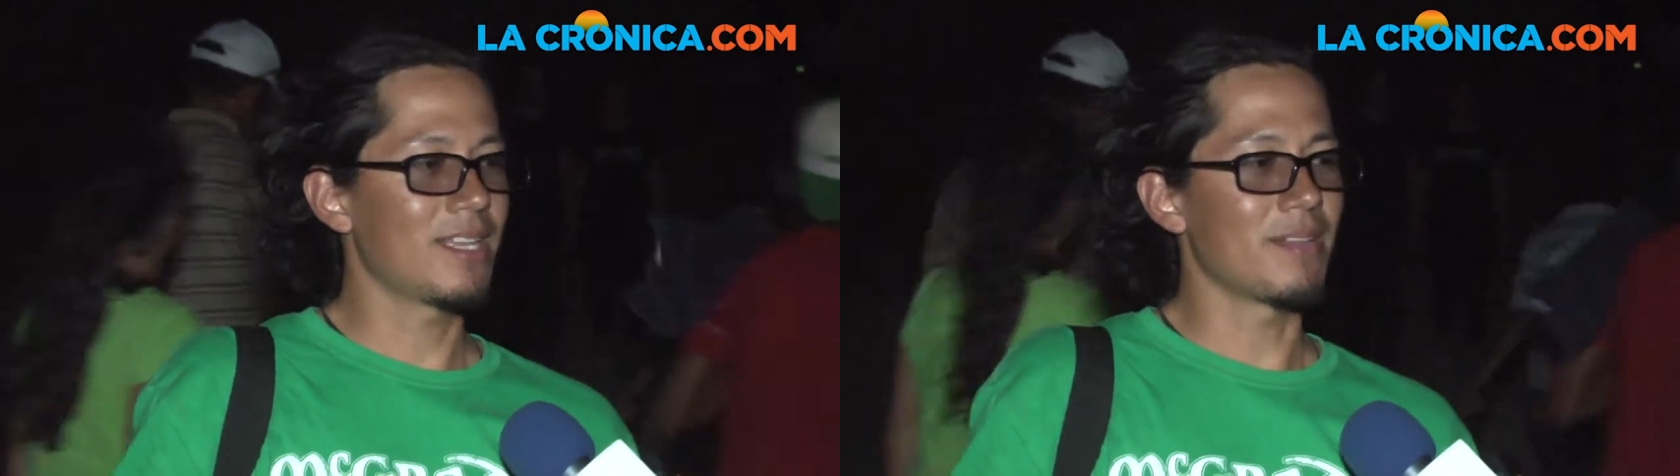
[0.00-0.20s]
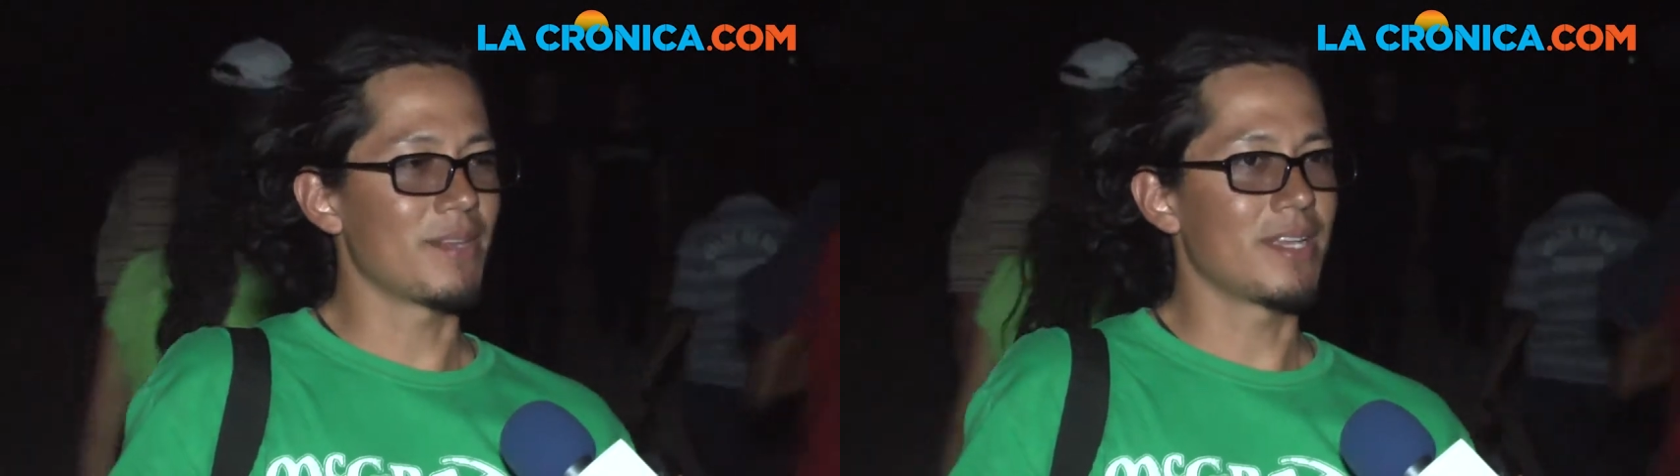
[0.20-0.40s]

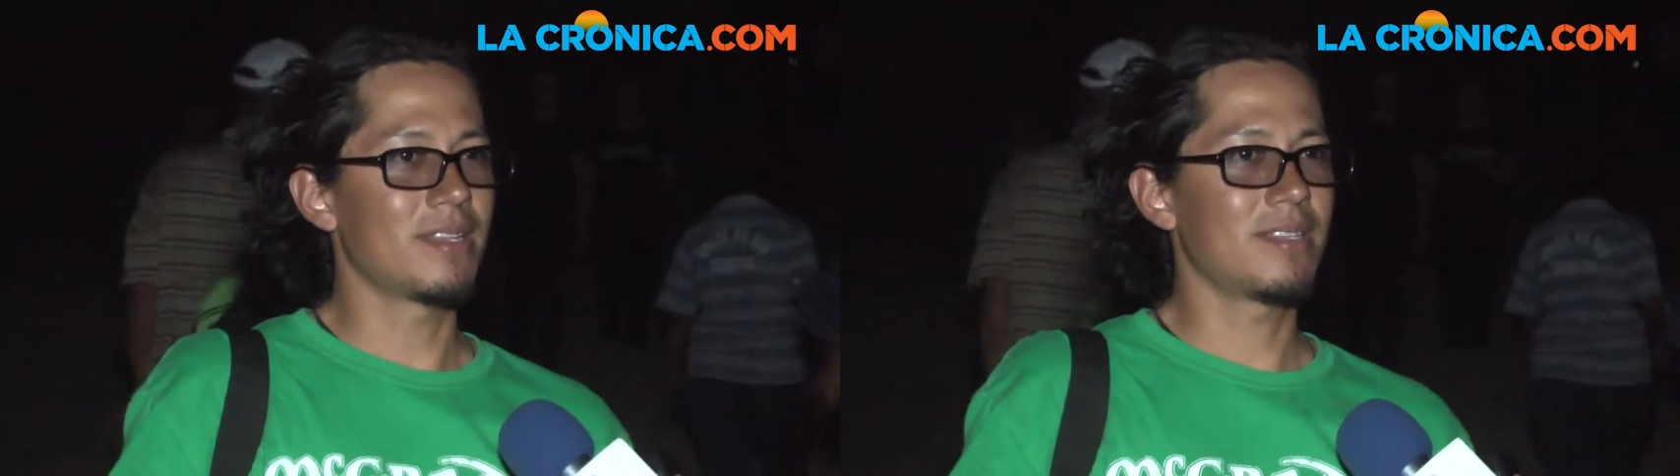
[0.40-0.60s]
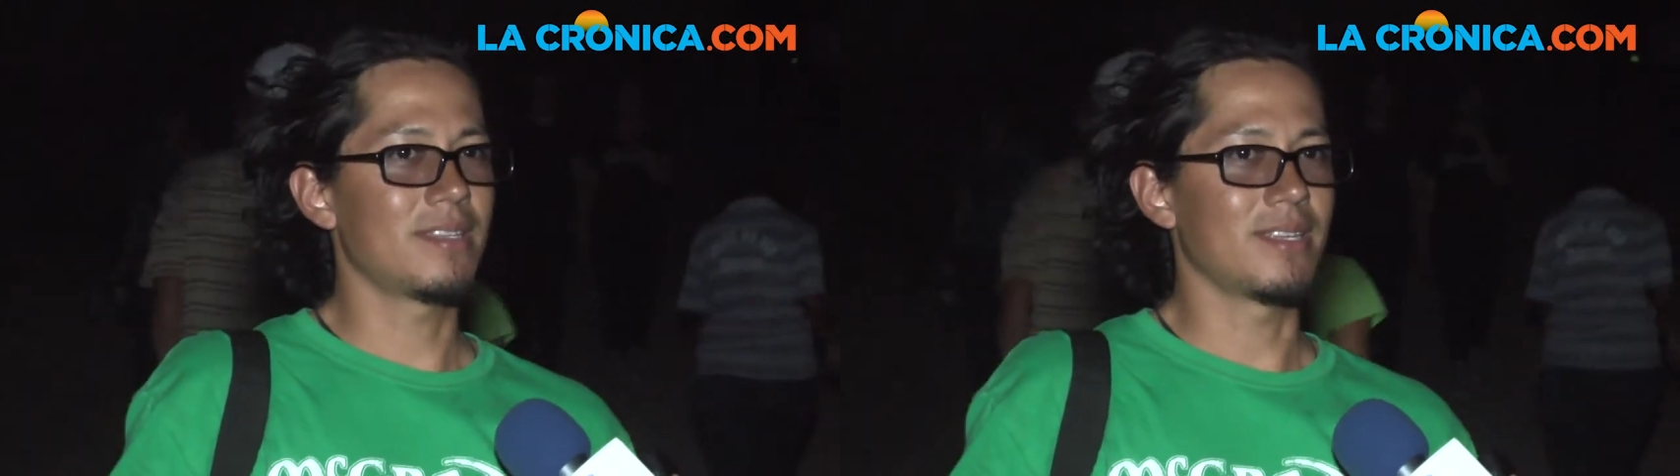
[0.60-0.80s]
que
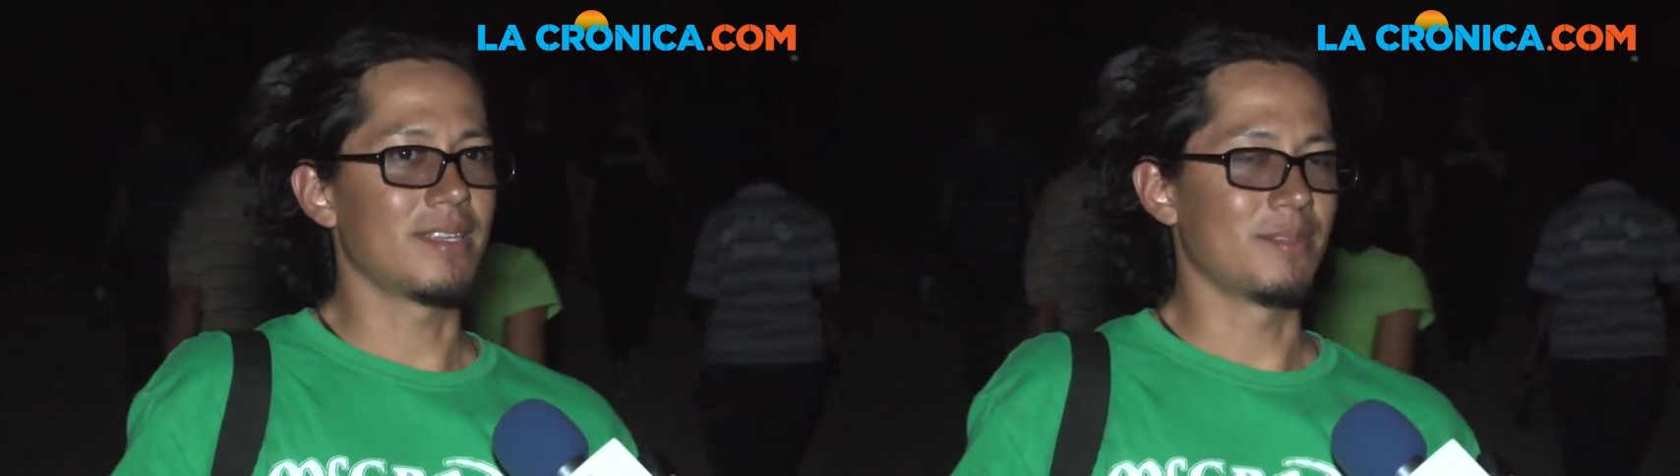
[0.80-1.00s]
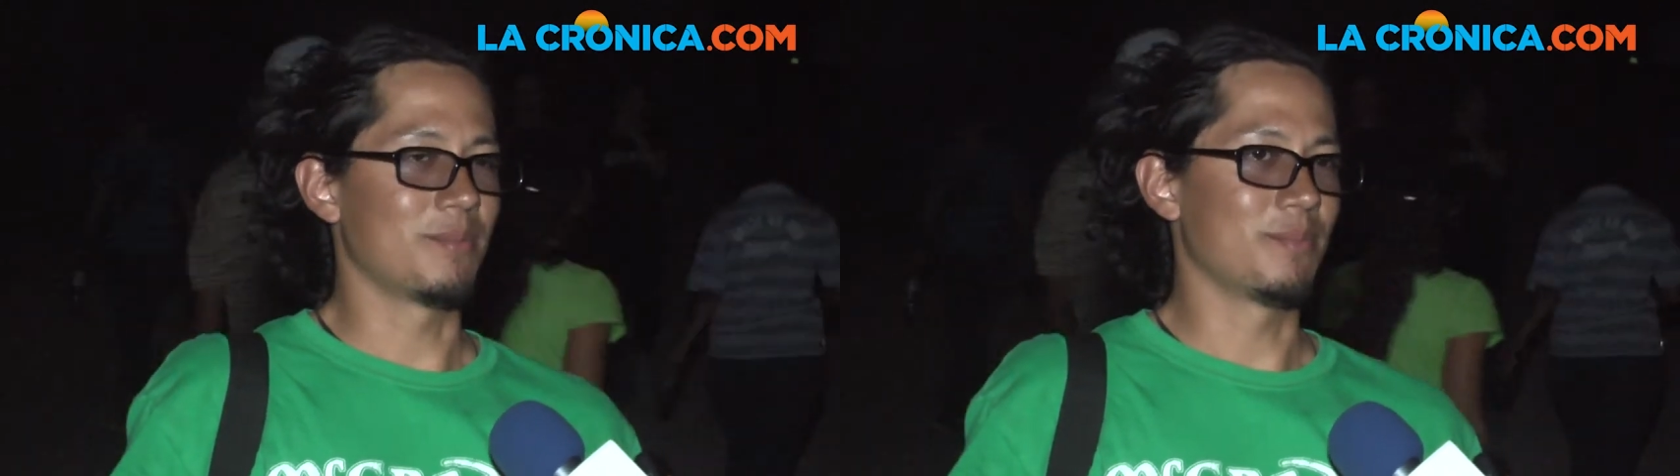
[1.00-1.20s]
viene
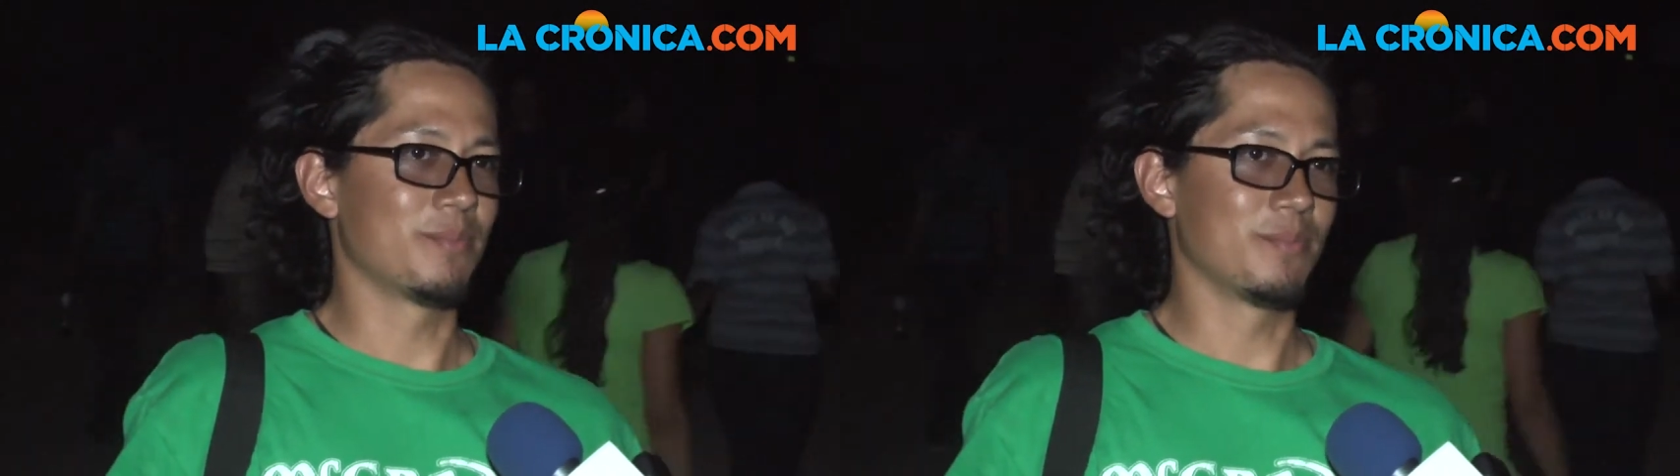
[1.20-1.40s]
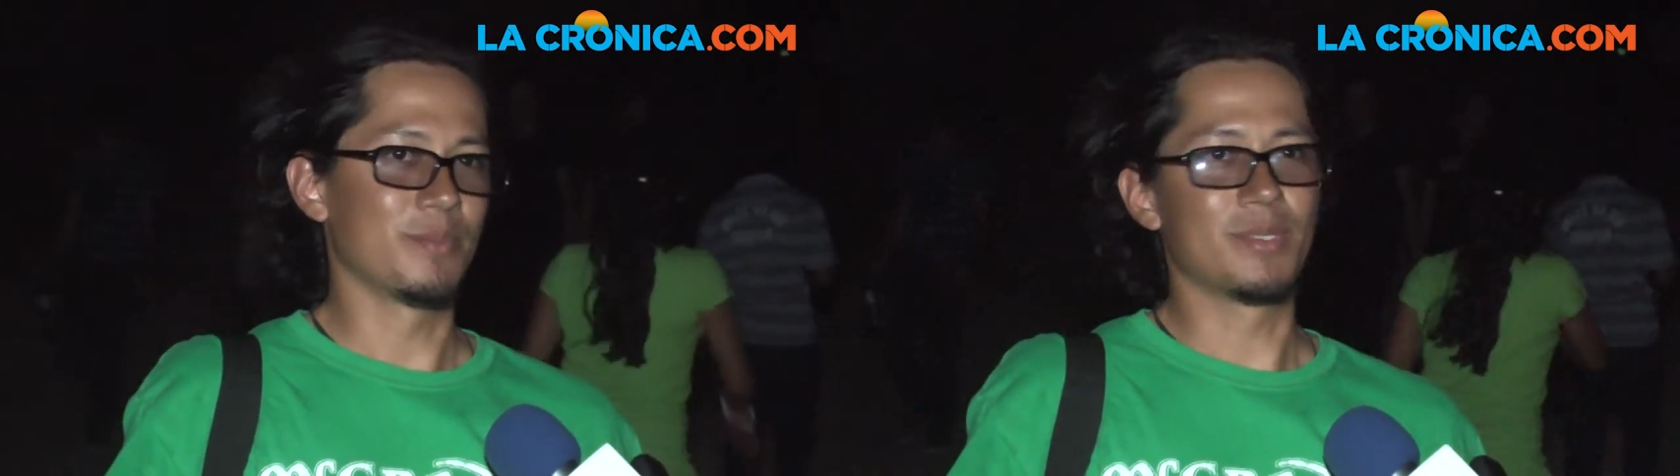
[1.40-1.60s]
de
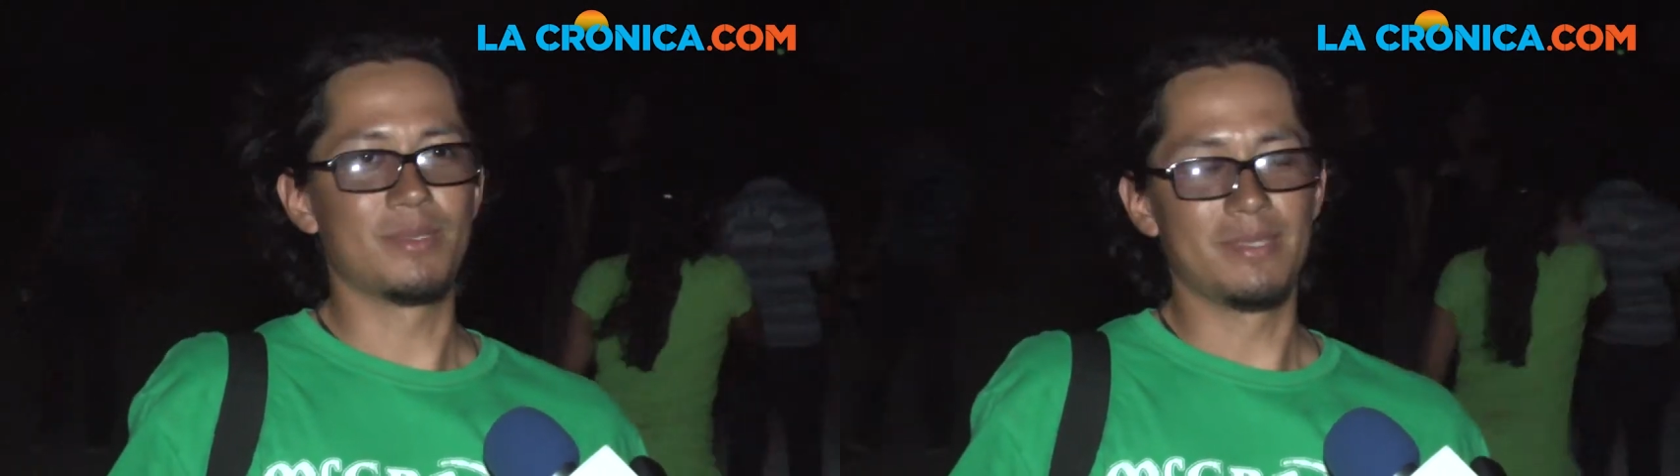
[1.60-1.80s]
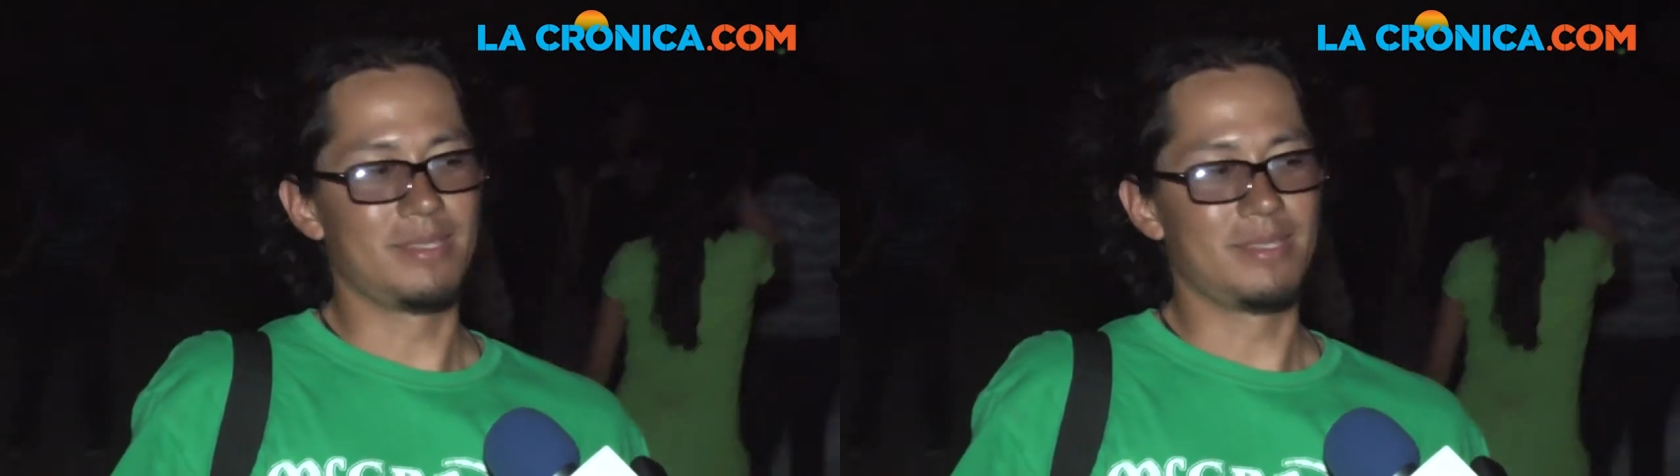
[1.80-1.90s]
pues,